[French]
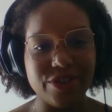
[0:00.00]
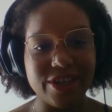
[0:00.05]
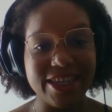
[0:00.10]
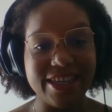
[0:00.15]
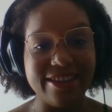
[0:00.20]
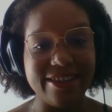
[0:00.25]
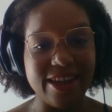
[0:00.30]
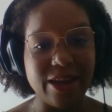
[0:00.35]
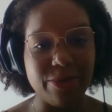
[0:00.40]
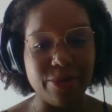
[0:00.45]
j'ai
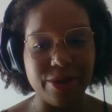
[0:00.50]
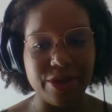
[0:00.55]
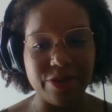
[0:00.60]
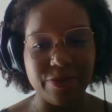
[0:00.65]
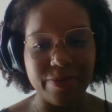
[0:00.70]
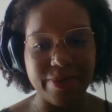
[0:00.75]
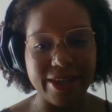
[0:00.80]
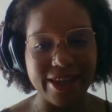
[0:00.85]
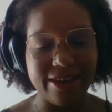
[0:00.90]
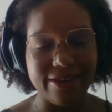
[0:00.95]
quitté la
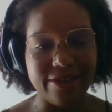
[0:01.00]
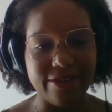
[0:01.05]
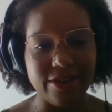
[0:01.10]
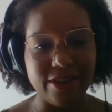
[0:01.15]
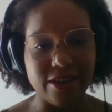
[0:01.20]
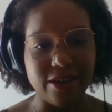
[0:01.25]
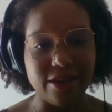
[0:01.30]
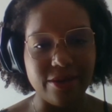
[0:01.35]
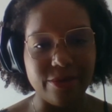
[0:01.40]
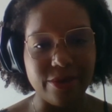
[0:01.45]
PHP
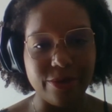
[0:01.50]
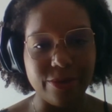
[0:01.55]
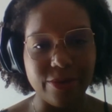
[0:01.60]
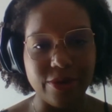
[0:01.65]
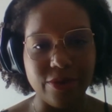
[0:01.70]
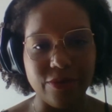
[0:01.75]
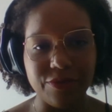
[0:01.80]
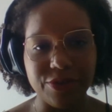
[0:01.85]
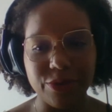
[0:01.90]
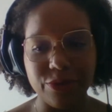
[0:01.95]
il y a
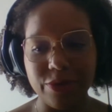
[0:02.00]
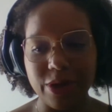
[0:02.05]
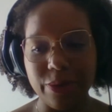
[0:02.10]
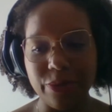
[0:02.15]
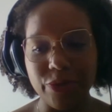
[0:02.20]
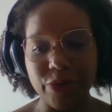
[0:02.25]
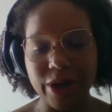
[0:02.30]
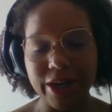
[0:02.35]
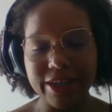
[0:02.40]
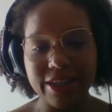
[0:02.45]
environ
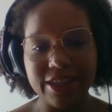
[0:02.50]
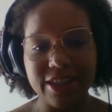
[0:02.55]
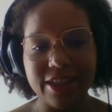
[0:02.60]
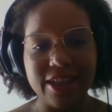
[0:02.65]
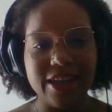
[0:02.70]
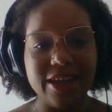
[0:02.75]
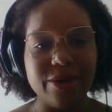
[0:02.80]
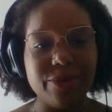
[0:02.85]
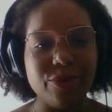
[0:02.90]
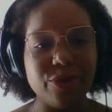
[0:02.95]
un mois
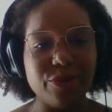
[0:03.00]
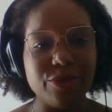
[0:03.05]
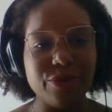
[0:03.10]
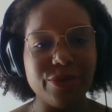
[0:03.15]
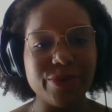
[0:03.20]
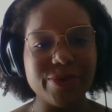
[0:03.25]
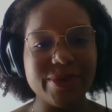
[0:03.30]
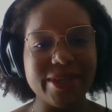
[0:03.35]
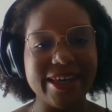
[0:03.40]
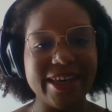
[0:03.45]
pour me
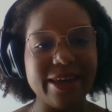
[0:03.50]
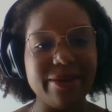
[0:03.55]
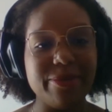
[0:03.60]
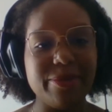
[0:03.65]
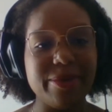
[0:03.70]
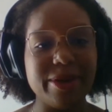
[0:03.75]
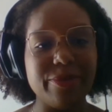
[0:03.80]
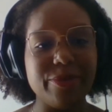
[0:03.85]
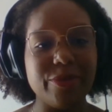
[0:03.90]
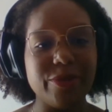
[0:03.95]
consacrer
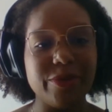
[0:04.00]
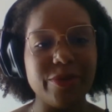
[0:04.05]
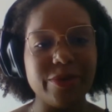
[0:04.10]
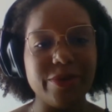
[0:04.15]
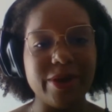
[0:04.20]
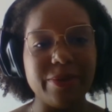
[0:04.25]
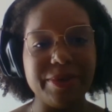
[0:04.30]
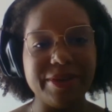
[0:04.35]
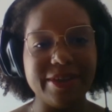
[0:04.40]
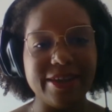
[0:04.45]

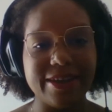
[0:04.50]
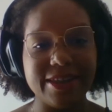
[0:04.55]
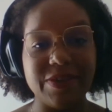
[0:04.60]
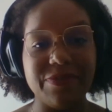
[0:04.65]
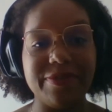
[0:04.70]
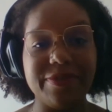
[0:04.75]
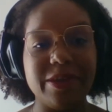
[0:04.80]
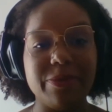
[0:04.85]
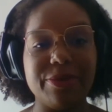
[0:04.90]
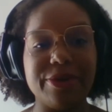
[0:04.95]
pleinement à mes
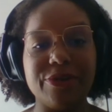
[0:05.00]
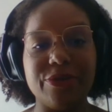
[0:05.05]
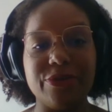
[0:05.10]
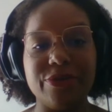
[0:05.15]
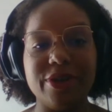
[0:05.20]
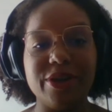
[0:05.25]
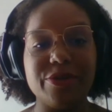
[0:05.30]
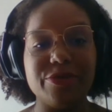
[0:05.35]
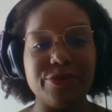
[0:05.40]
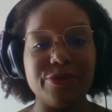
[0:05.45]
activités
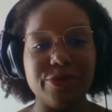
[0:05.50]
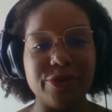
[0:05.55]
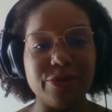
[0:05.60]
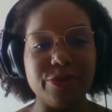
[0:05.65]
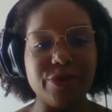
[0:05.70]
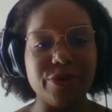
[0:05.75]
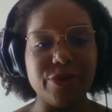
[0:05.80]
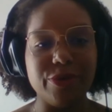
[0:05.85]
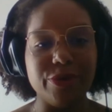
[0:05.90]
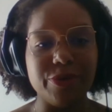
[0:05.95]
personnelles,
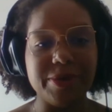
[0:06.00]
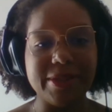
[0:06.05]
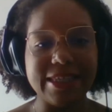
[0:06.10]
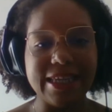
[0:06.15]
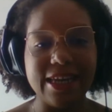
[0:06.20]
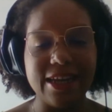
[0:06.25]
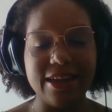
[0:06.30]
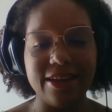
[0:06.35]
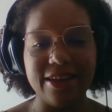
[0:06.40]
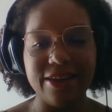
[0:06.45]
justement
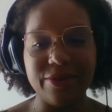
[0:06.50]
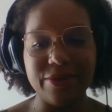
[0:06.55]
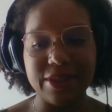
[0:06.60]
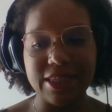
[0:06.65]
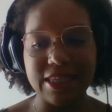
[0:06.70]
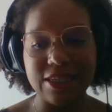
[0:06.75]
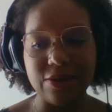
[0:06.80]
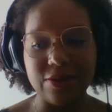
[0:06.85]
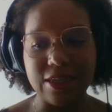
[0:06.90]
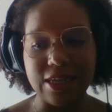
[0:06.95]
l'hôpital et
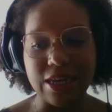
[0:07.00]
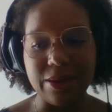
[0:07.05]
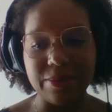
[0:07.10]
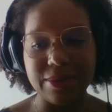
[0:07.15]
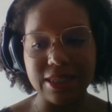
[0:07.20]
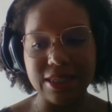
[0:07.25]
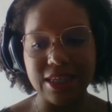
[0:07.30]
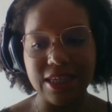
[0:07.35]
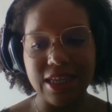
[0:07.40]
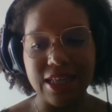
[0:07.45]
Antidote
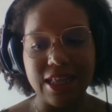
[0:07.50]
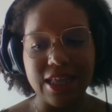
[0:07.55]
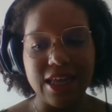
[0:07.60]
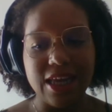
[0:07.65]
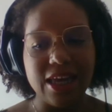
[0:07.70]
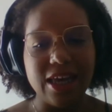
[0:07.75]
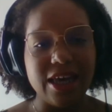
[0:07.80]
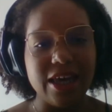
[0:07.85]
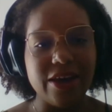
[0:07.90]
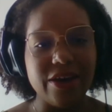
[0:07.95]

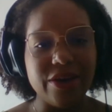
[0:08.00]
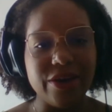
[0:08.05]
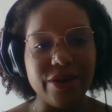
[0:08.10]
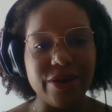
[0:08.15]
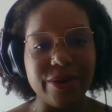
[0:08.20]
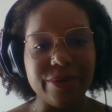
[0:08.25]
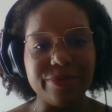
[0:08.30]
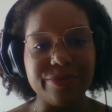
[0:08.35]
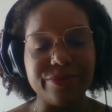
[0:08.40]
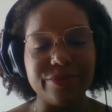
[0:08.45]
Labs.
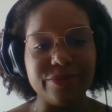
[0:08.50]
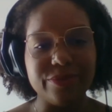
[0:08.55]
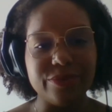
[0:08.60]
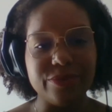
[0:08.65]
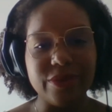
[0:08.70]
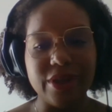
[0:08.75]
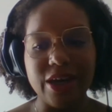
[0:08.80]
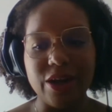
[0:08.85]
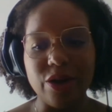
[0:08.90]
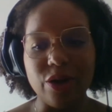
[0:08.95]

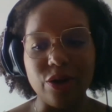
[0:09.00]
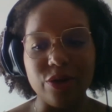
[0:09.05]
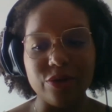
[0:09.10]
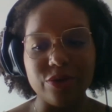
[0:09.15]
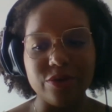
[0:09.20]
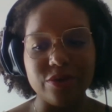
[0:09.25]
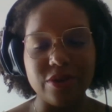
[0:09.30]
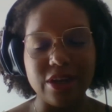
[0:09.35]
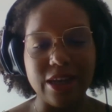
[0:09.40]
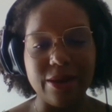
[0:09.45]

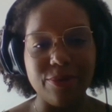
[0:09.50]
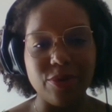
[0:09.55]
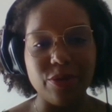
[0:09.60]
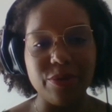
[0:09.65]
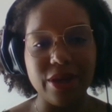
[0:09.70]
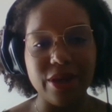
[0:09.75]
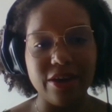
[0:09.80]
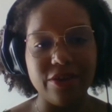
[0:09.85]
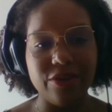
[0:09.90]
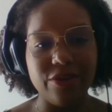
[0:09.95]
alors, la
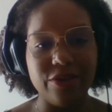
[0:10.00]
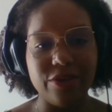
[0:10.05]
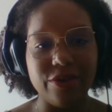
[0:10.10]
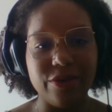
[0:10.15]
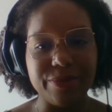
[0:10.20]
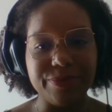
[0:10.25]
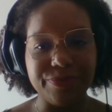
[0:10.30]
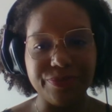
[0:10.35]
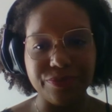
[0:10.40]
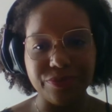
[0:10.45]

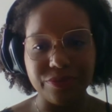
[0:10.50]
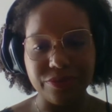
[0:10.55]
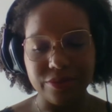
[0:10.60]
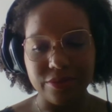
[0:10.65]
première